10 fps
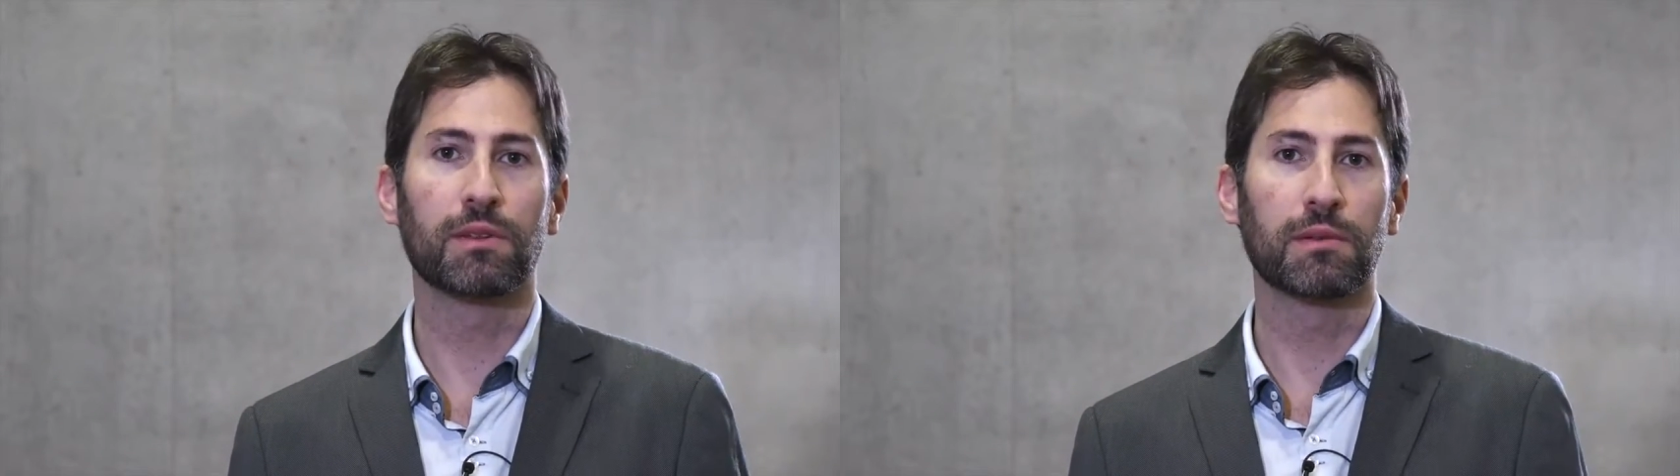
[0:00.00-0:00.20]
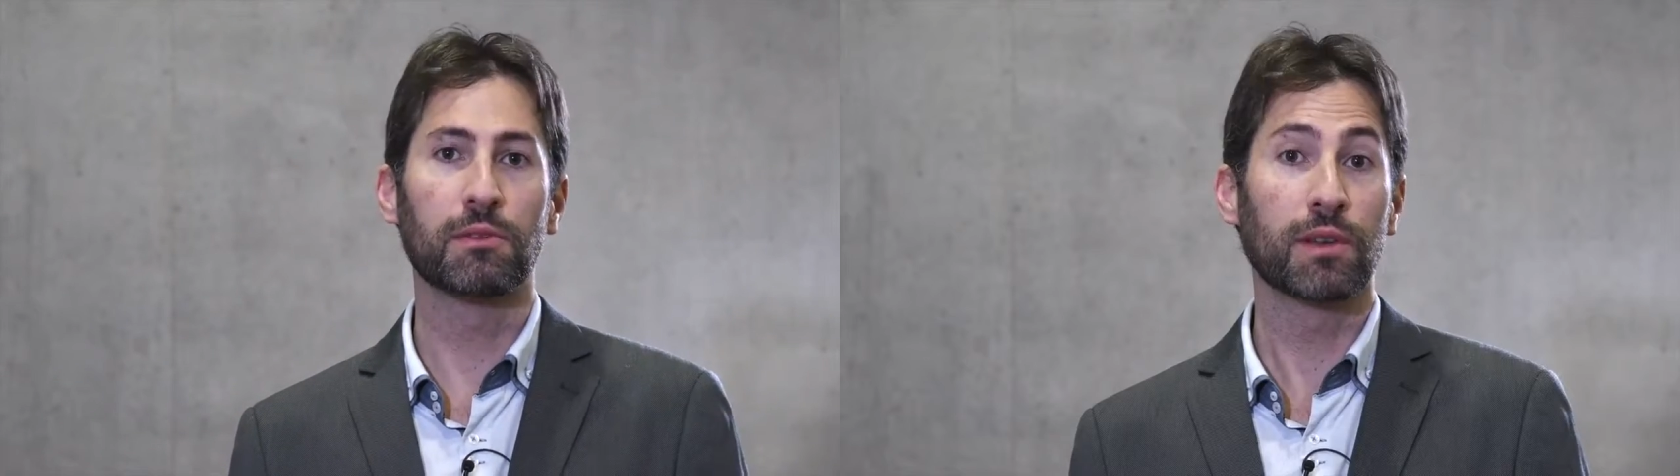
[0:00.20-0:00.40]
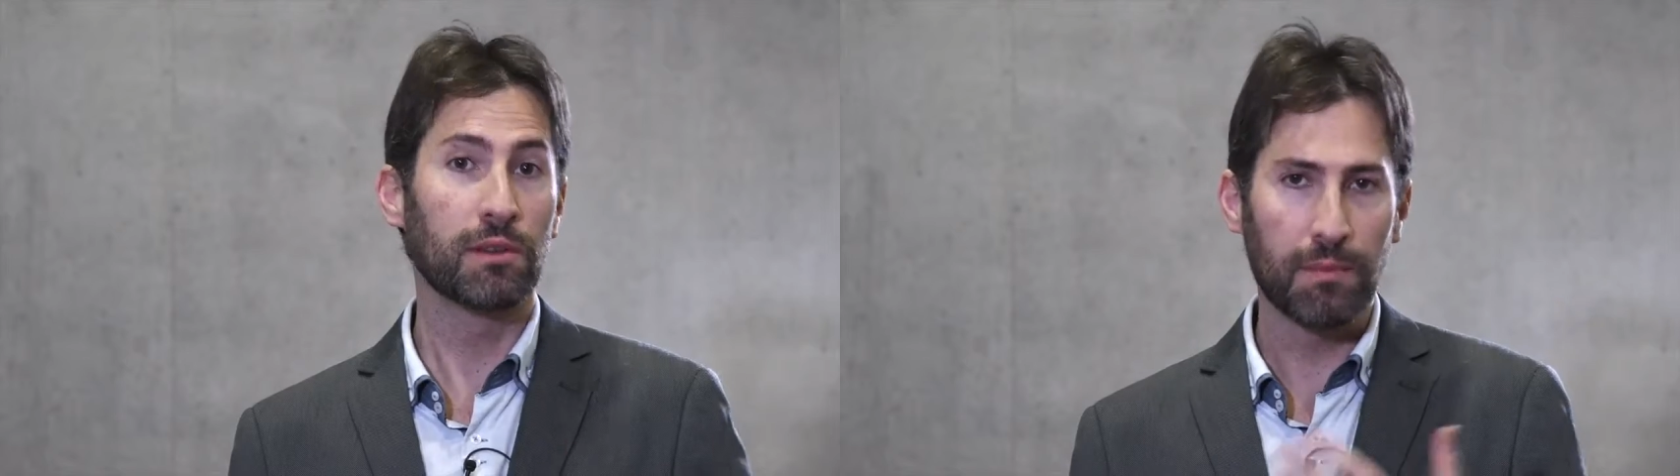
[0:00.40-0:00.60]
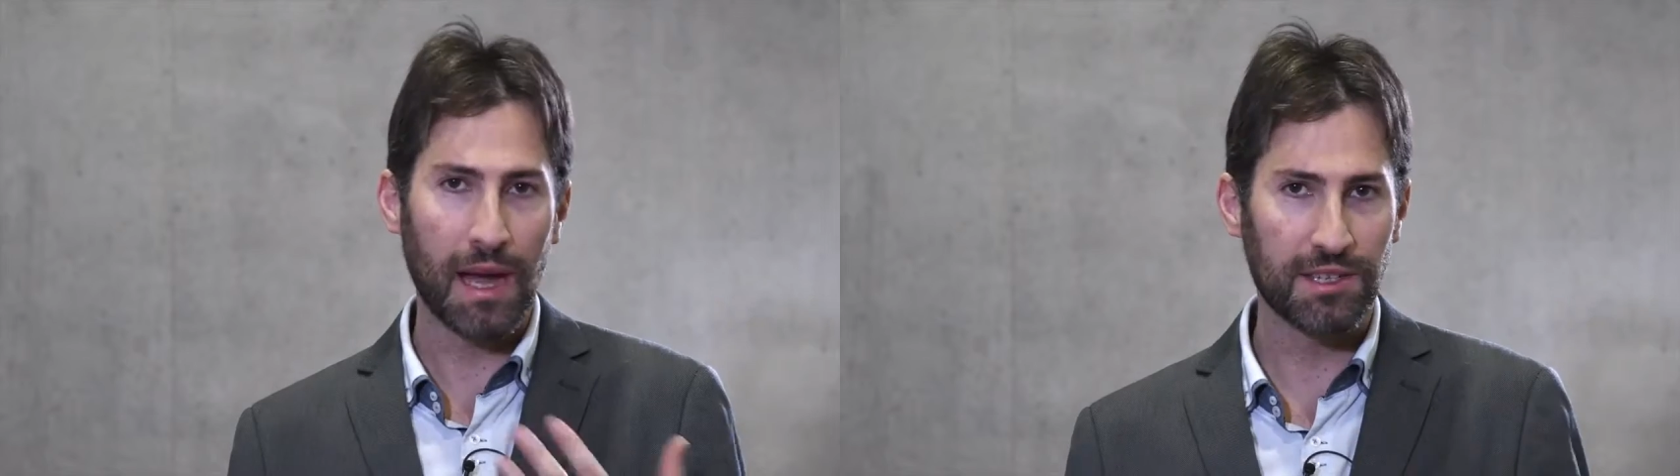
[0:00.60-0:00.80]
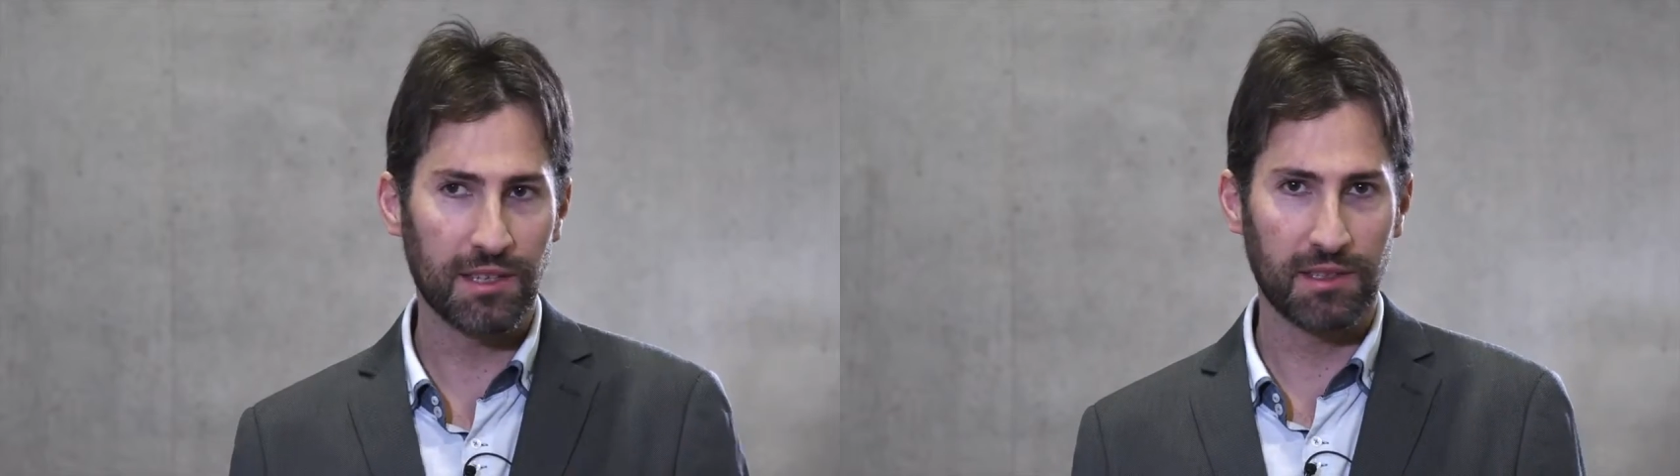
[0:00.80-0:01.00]
un, in
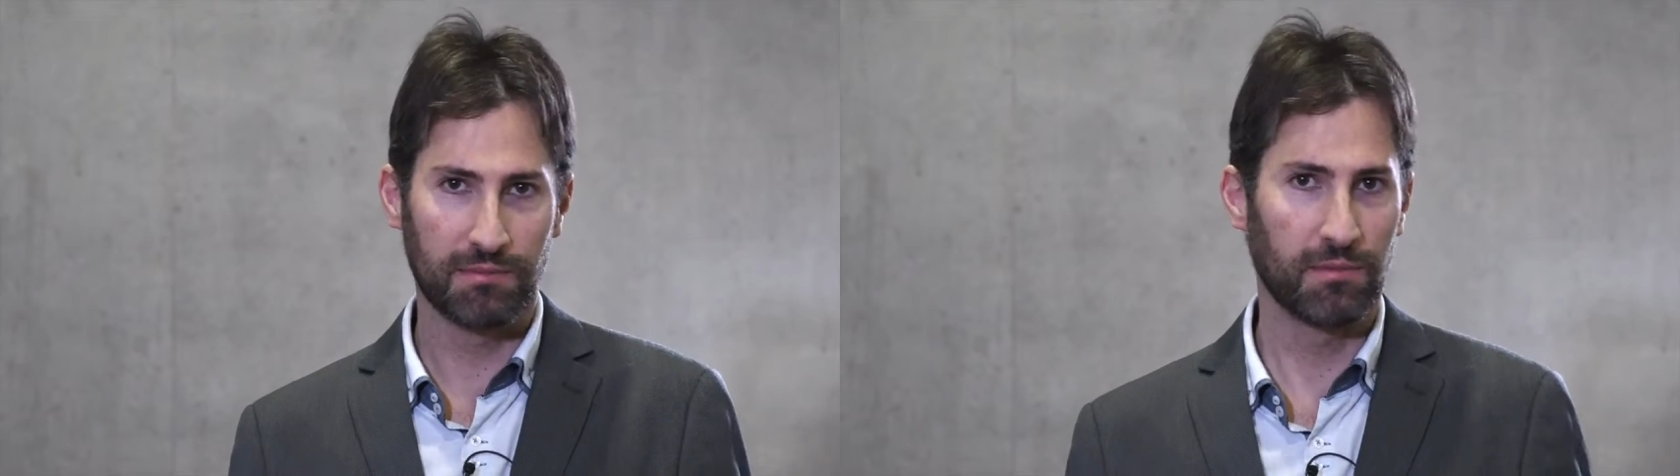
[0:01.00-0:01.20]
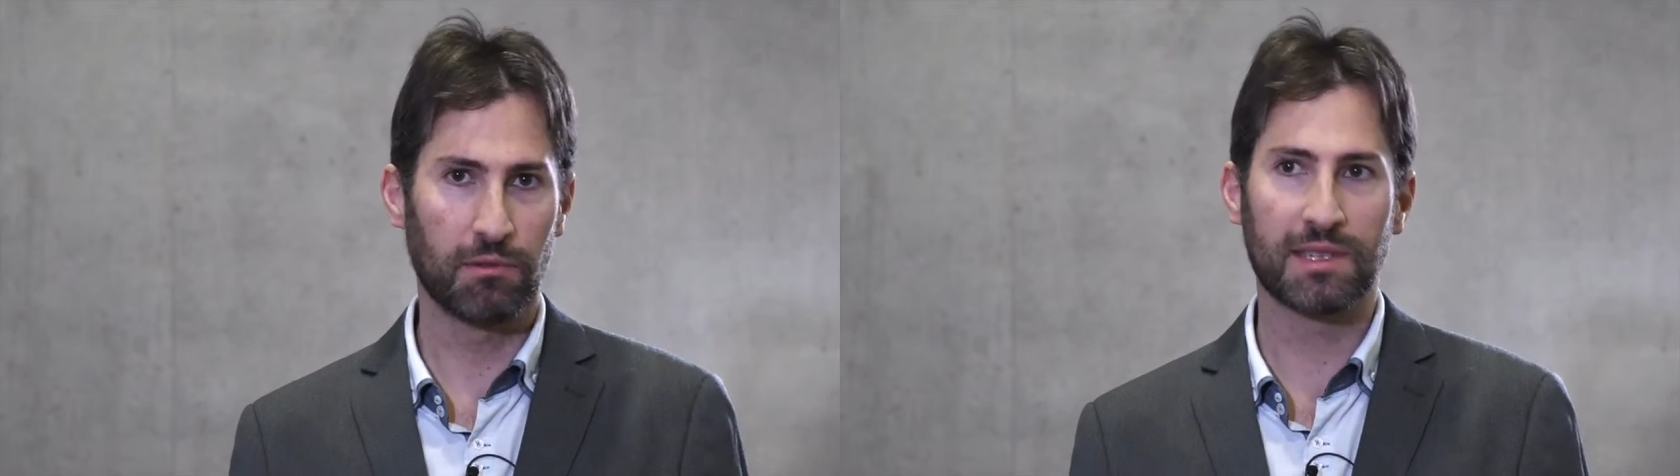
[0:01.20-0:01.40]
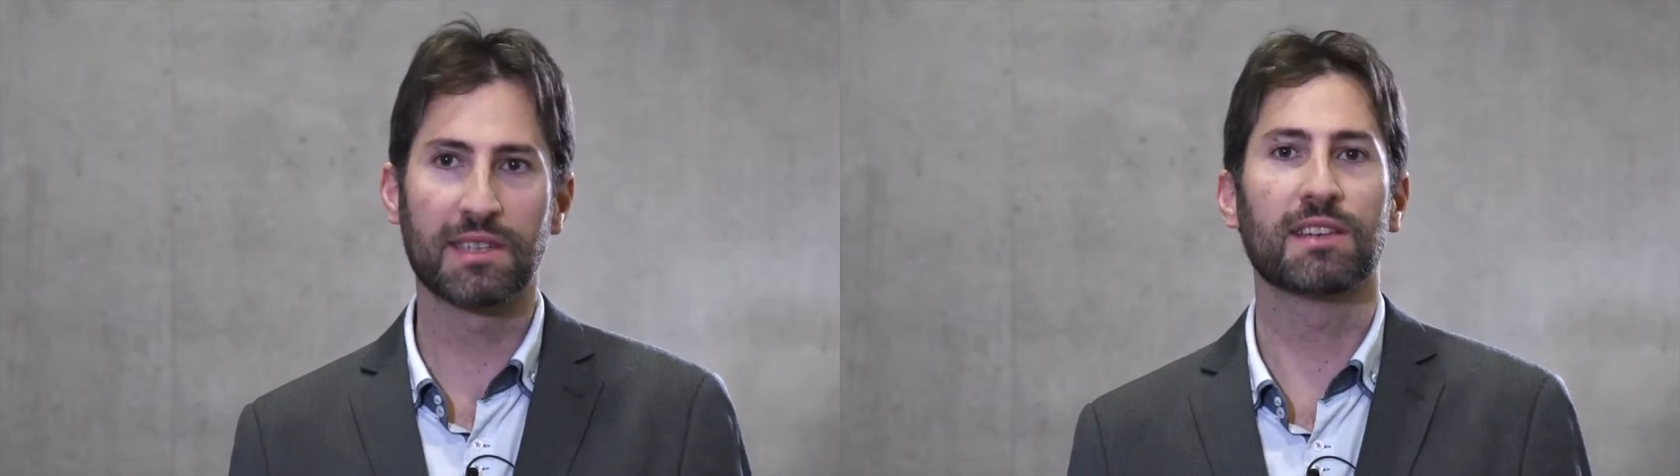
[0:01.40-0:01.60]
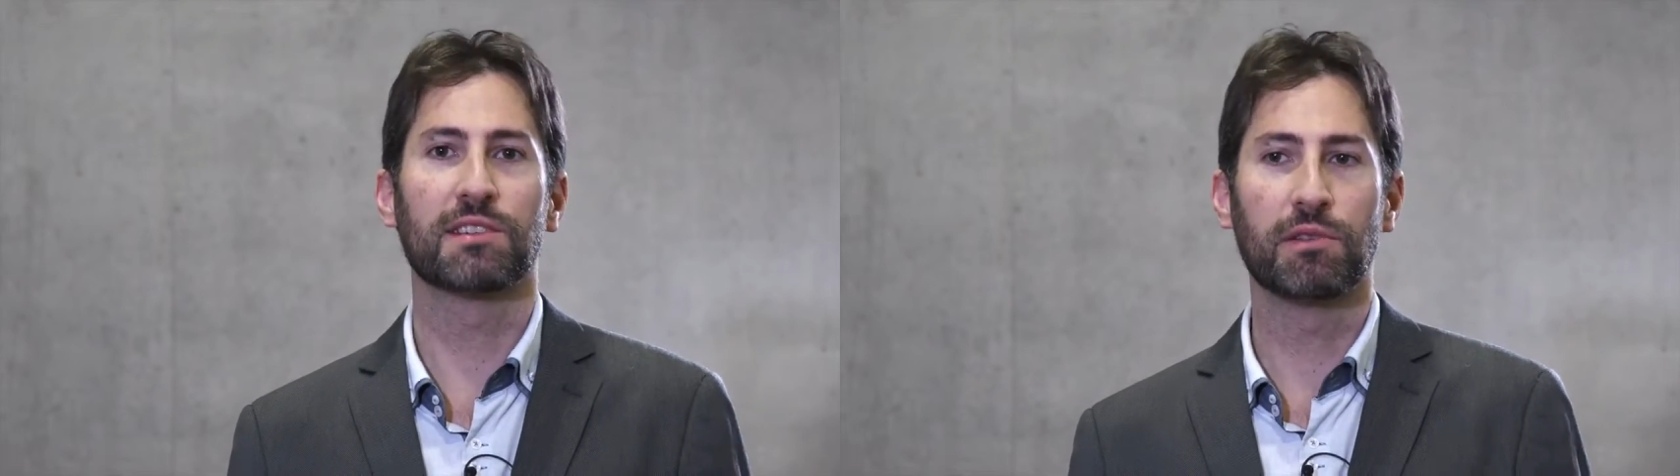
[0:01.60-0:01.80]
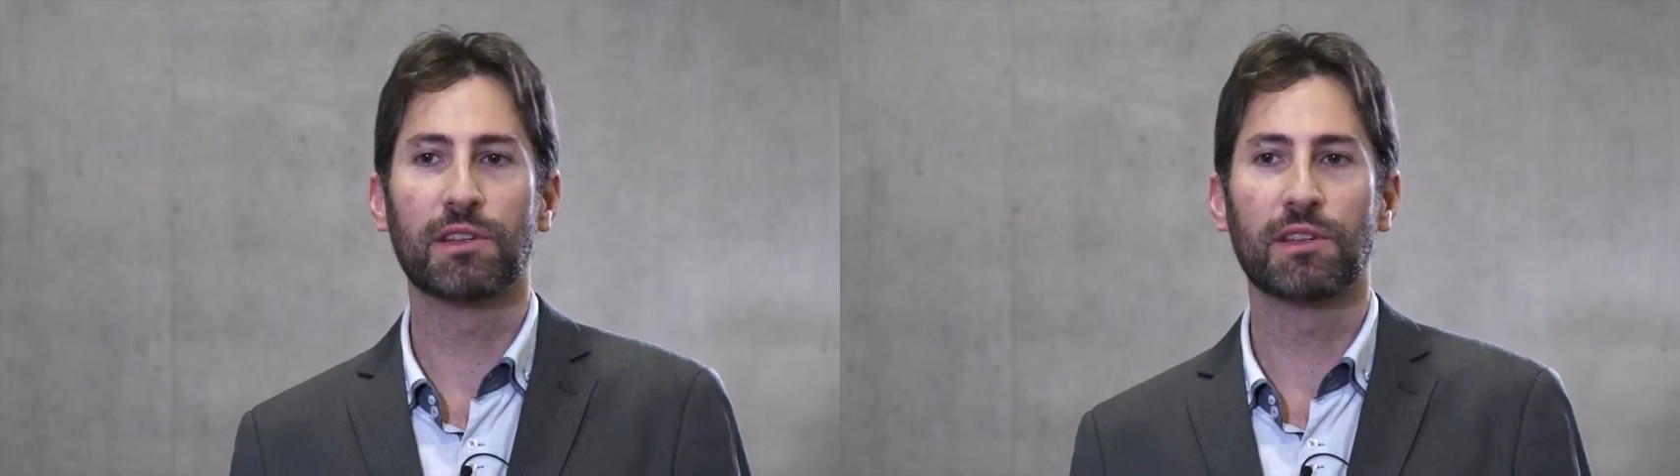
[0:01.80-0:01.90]
un'immagine qualsiasi,